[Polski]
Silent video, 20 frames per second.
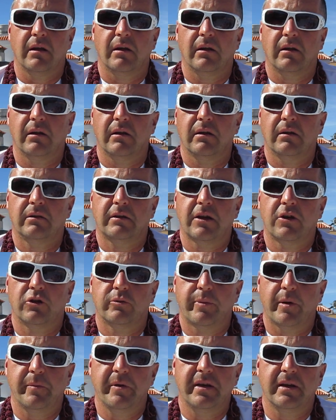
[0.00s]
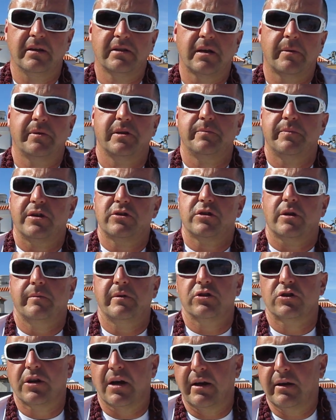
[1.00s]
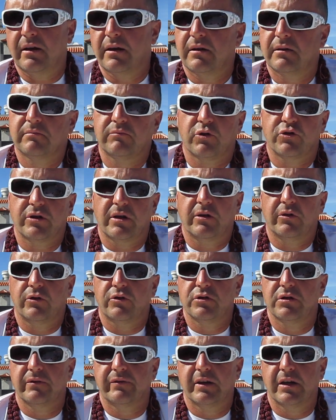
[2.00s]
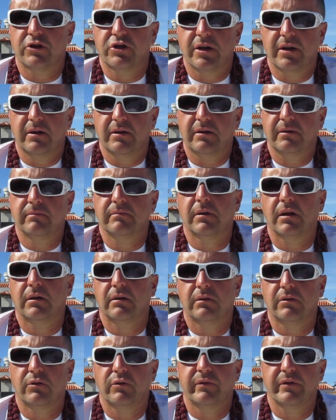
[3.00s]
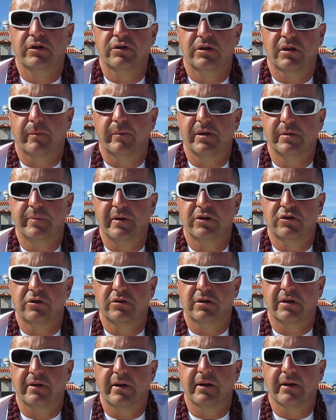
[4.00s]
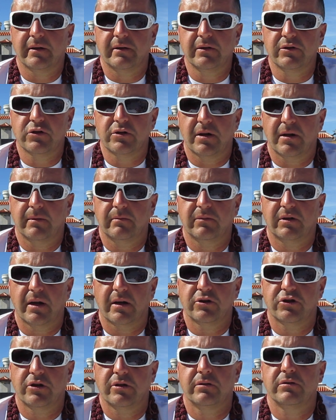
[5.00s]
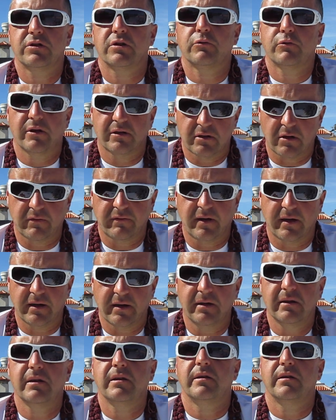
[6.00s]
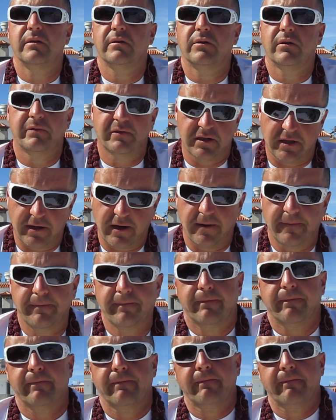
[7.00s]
E, ten odpromiennik zabezpiecza mieszkania, można go nosić w kieszeni, również się zabezpieczyć energetycznie. Także dziękuję za uwagę i do widzenia.